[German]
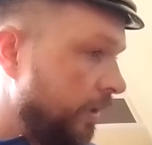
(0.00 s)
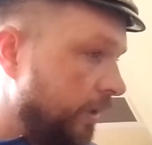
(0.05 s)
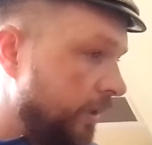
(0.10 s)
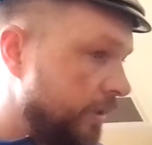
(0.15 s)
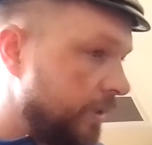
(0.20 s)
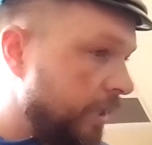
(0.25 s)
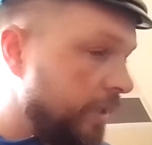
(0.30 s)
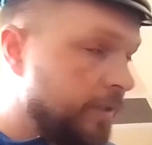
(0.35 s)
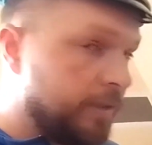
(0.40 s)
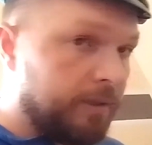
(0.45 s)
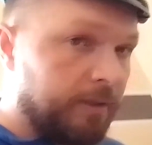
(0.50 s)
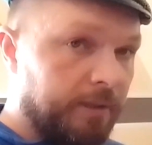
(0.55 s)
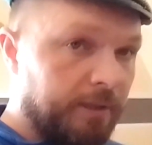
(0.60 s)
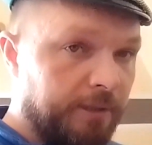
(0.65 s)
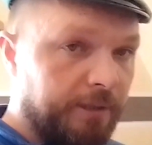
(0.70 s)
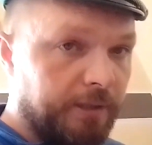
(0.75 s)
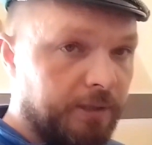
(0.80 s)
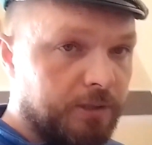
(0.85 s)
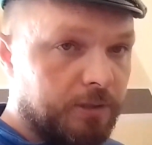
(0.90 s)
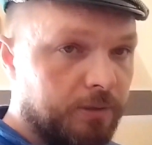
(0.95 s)
Das andere
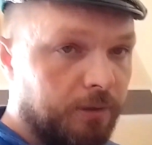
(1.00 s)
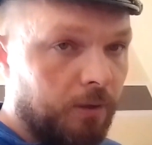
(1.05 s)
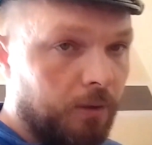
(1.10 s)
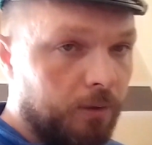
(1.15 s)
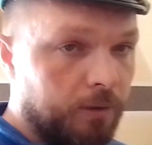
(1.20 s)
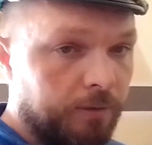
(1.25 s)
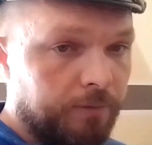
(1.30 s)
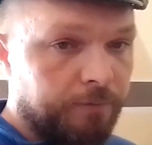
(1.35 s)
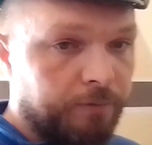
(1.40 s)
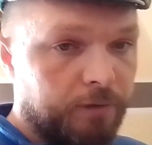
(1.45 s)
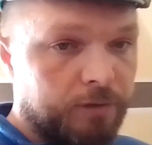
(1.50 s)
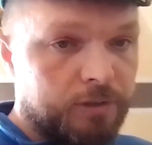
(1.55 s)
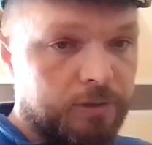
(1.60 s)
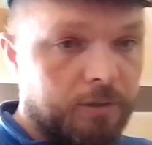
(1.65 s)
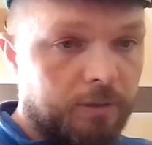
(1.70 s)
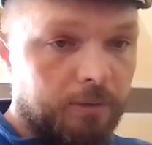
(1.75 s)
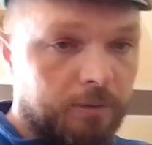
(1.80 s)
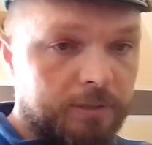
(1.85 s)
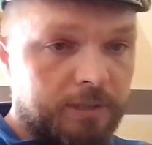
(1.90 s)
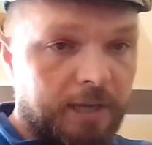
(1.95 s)
hier zu wird
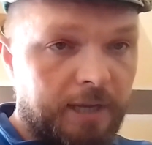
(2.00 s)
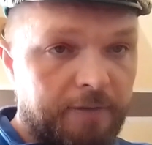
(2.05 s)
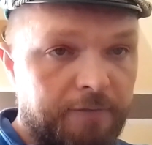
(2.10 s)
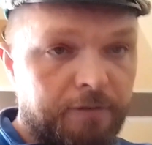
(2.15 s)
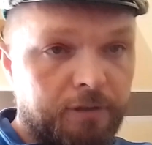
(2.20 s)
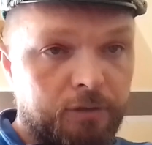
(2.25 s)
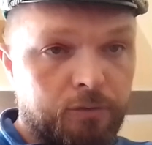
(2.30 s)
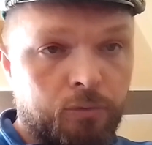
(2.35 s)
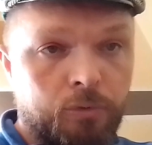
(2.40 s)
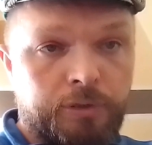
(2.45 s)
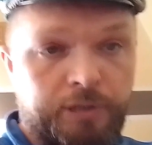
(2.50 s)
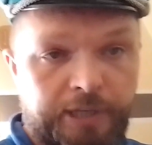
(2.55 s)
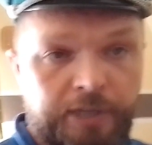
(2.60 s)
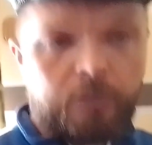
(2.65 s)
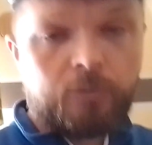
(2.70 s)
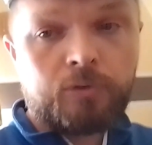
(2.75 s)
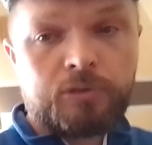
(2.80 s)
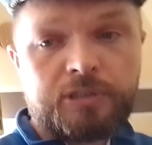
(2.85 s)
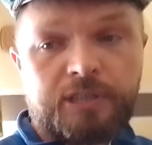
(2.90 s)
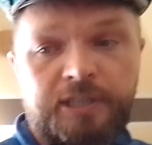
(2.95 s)
zu Hause einfach nur
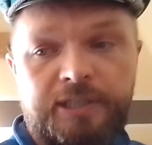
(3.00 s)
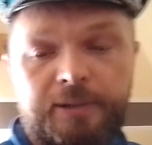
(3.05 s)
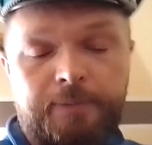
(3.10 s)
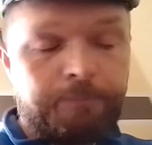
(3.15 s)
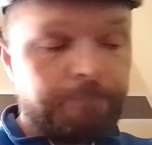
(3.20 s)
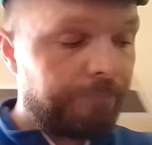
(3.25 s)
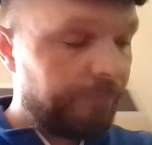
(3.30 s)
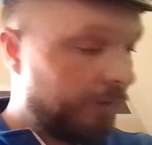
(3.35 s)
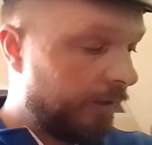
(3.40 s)
Deko sein.